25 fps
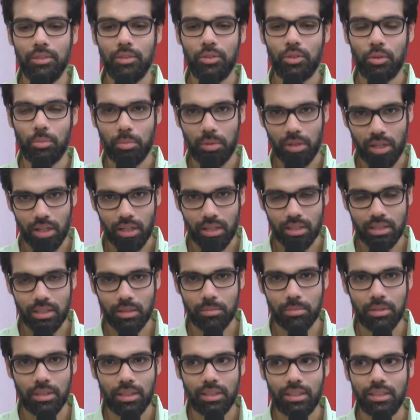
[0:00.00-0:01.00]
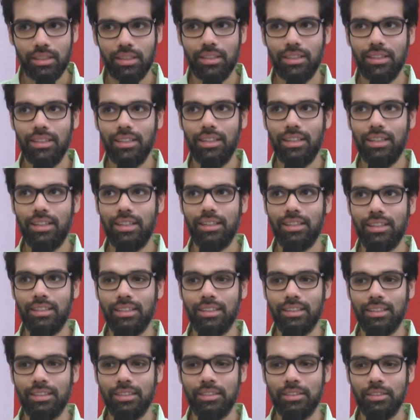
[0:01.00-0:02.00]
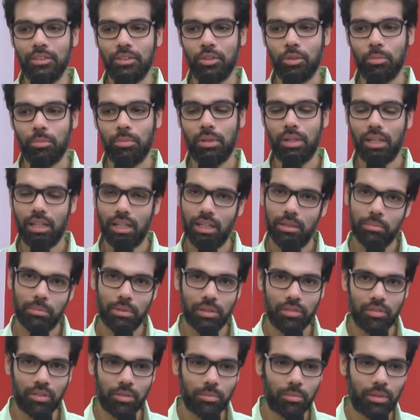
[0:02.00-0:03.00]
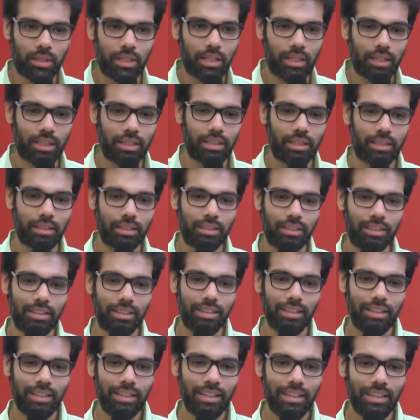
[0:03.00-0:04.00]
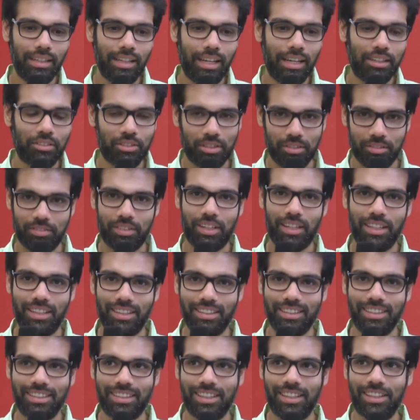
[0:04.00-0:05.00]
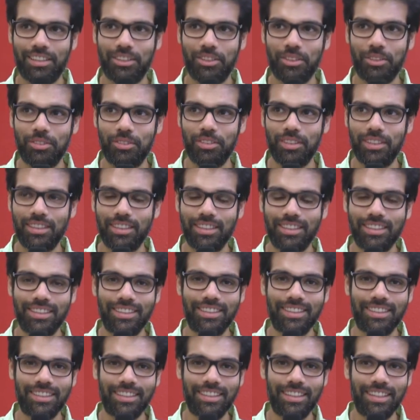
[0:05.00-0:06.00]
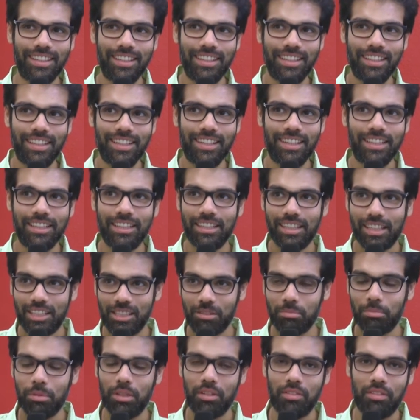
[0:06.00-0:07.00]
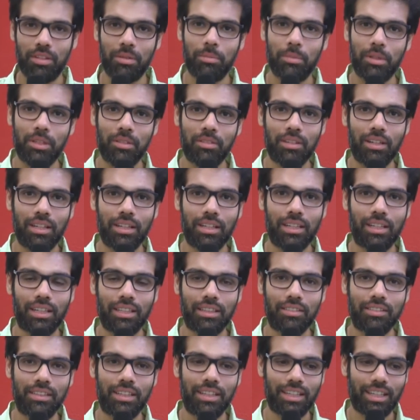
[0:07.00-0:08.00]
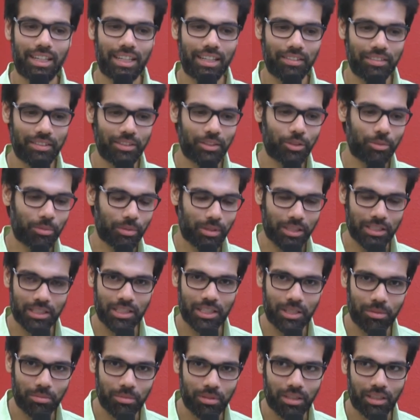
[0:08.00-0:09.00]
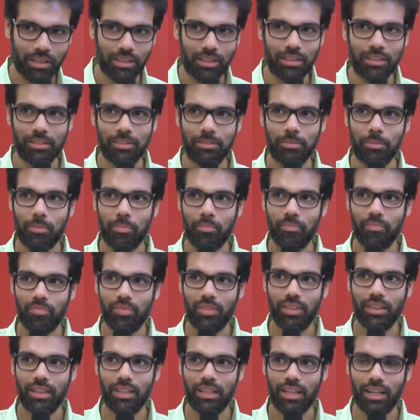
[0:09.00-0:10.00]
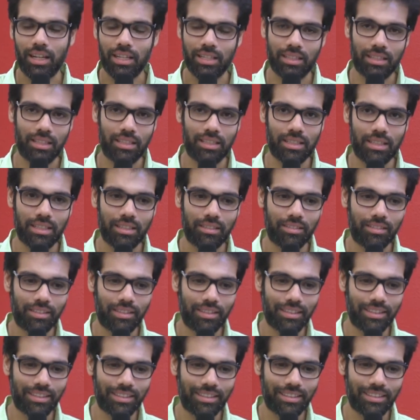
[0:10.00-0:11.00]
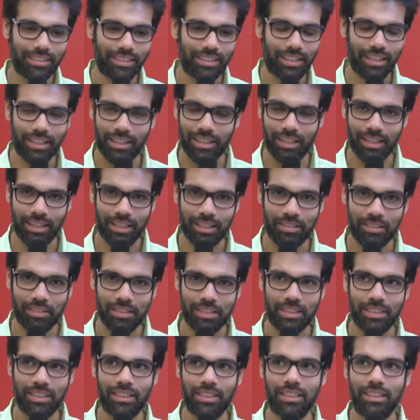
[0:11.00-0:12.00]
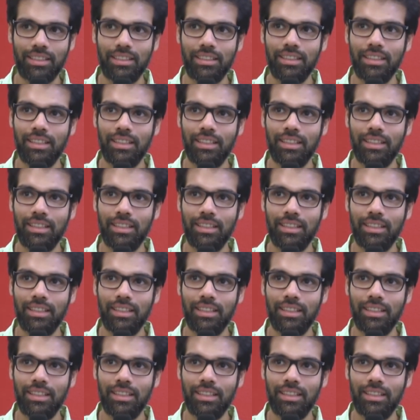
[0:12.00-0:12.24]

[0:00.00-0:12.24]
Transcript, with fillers: ரொம்ப நல்ல சப்ஜெக்ட் அண்ட் ரொம்ப அழகாக பர்ஃபார்ம் பண்ணியிருக்காரு என்னோடய ஃப்ரெண்ட் சாந்தனம் வந்து இந்தளவுக்கு பர்ஃபார்ம் பண்ண வராங்கிறது வந்து எனக்கே வந்து ரொம்ப ஆச்சரியமாக இருந்தது நிறைய சீன்ஸில் வந்து கண் கலங்க வச்சுட்டாரு